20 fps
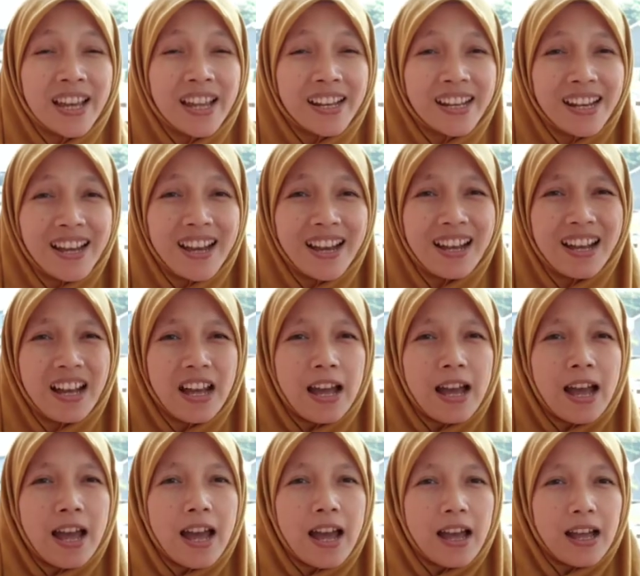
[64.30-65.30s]
Nah,
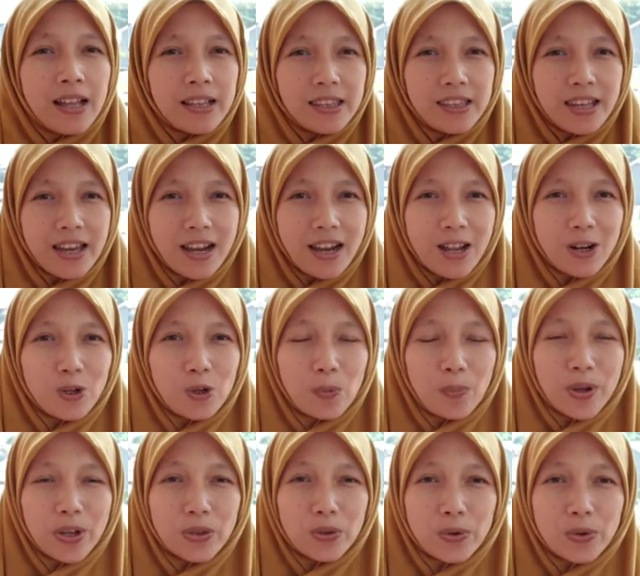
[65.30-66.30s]
jangan
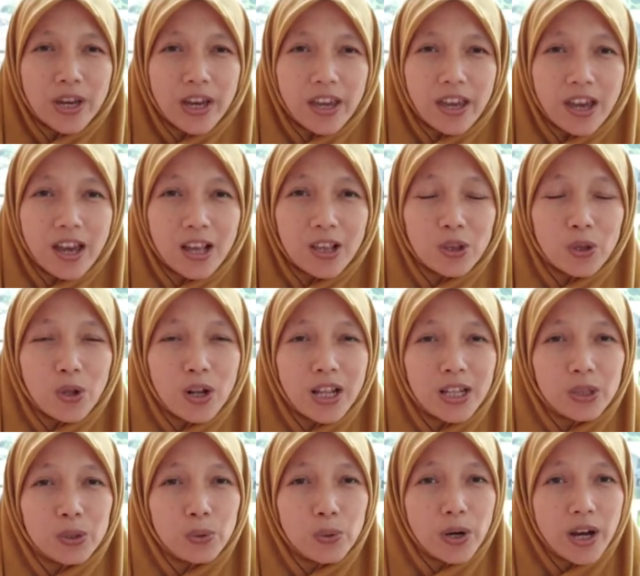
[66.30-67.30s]
lupa juga ya
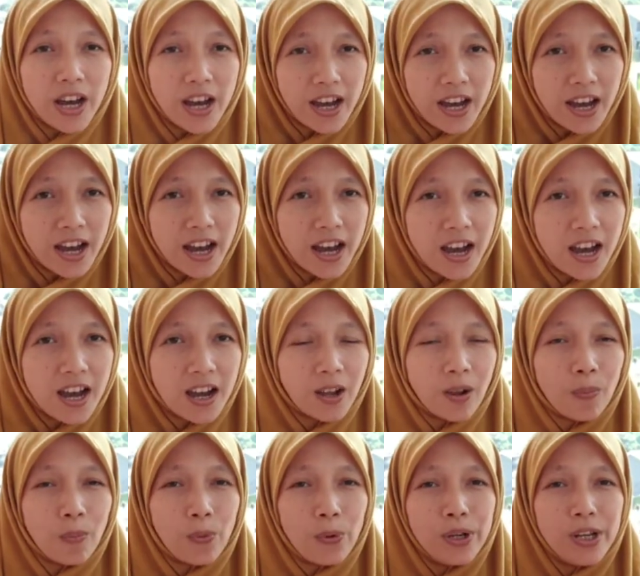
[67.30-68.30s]
sholat duha,
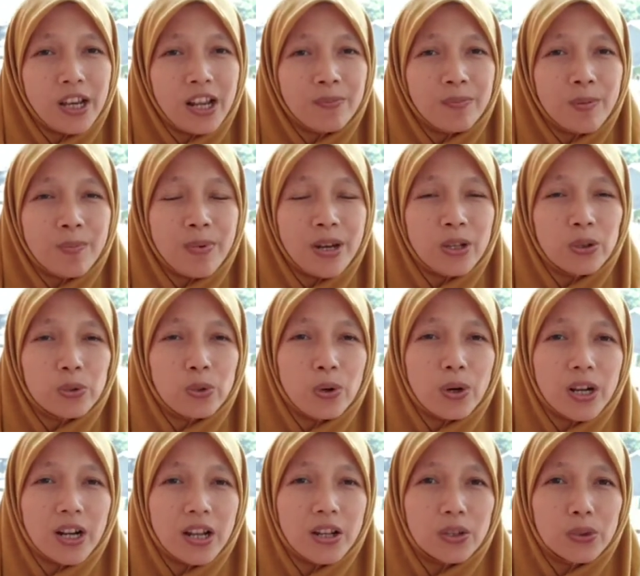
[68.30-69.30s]
kemudian
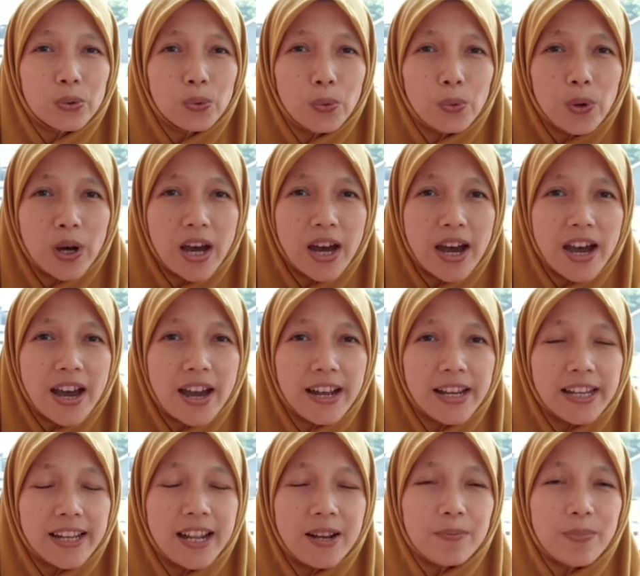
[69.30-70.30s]
membantu orang tua
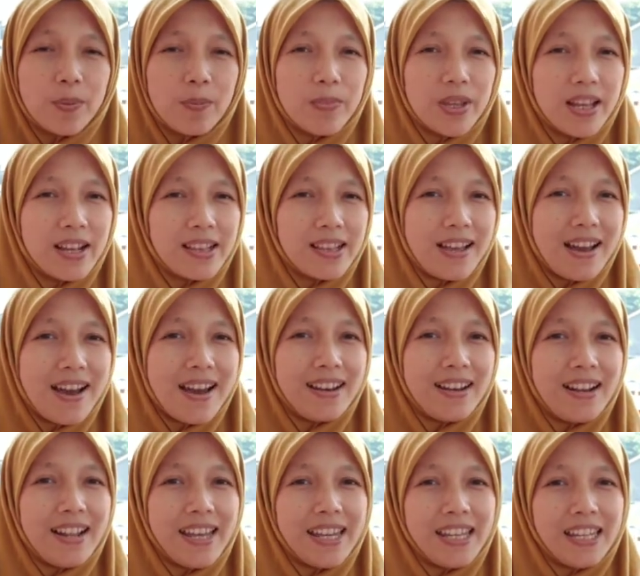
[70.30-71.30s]
dan
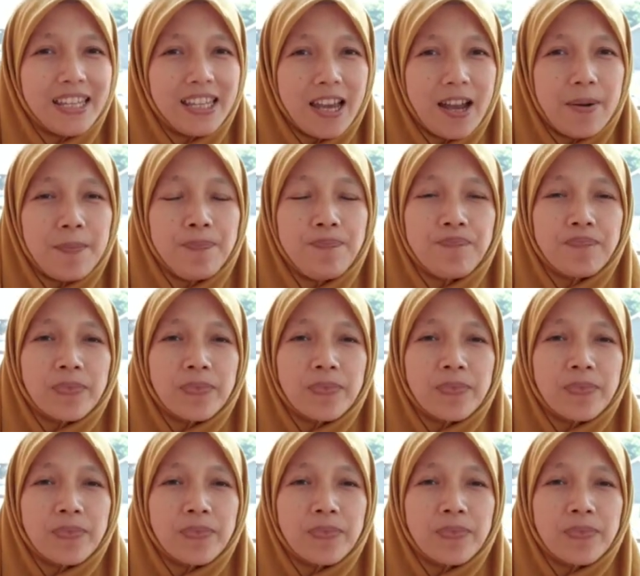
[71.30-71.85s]
pembiasaan lainnya.